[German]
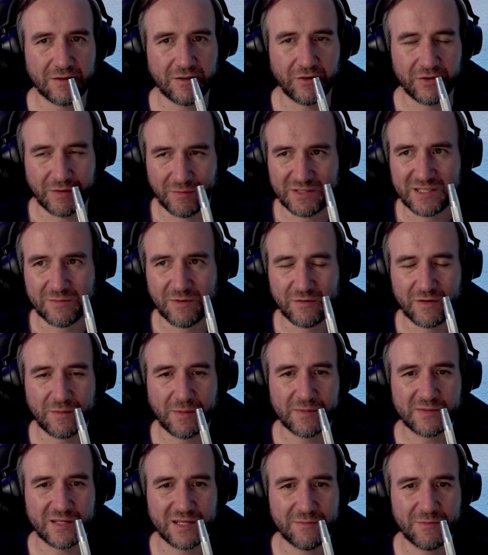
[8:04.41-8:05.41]
Und damit sind wir wieder
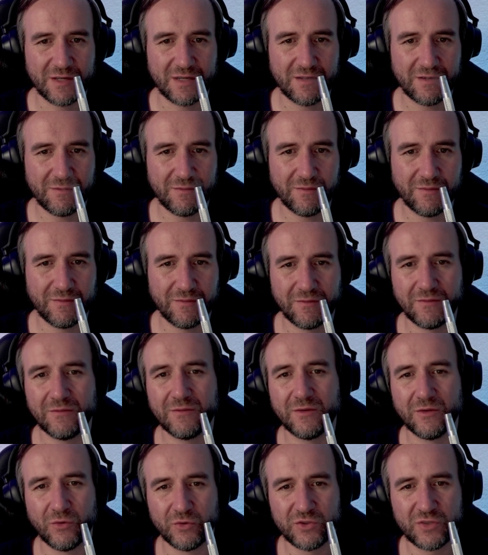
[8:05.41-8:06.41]
beim Thema:
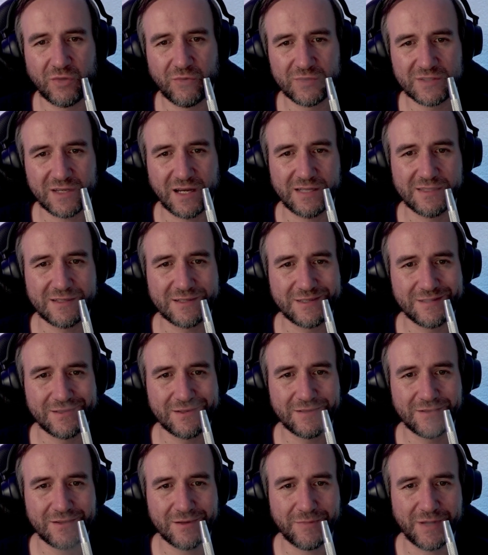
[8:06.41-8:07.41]
eine Unterhose
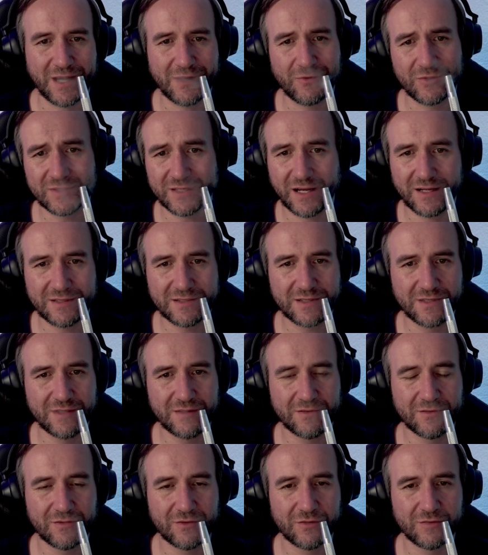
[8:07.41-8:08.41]
anziehen, eine Badehose
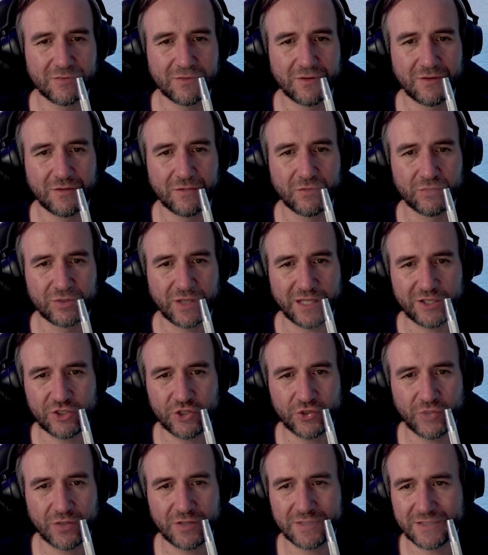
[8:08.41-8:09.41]
anziehen und gut catchen
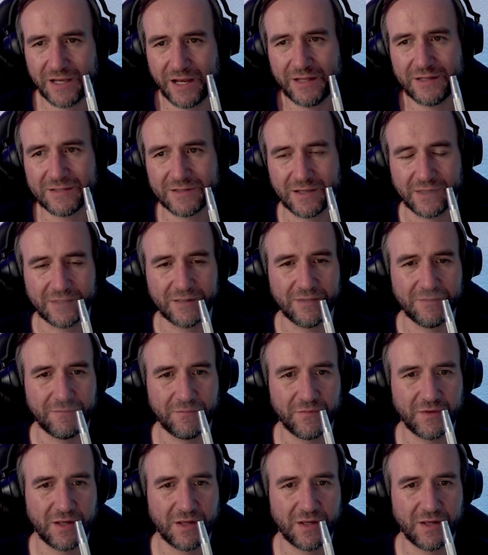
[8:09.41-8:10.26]
können, ist eine Sache.